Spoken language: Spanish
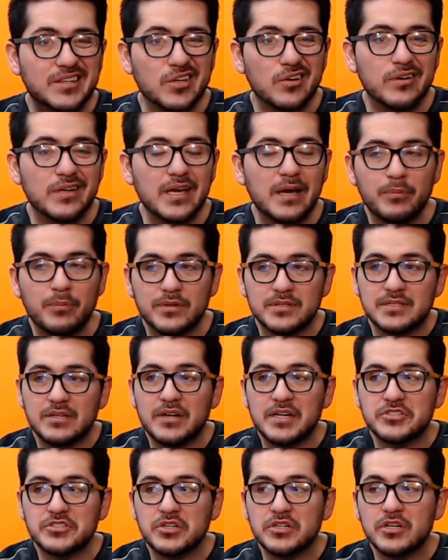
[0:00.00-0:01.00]
en teoría, pero hasta
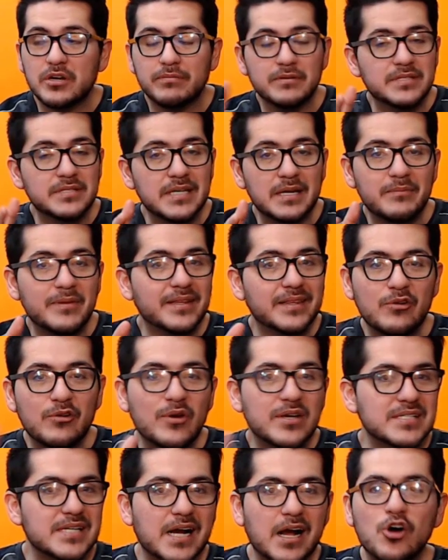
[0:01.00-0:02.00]
ahora Sony oficialmente
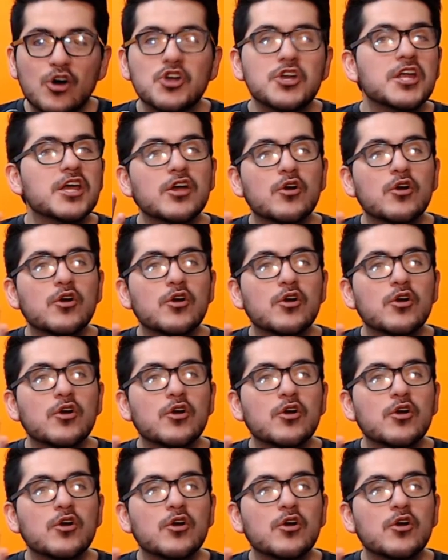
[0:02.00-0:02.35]
no ha sacado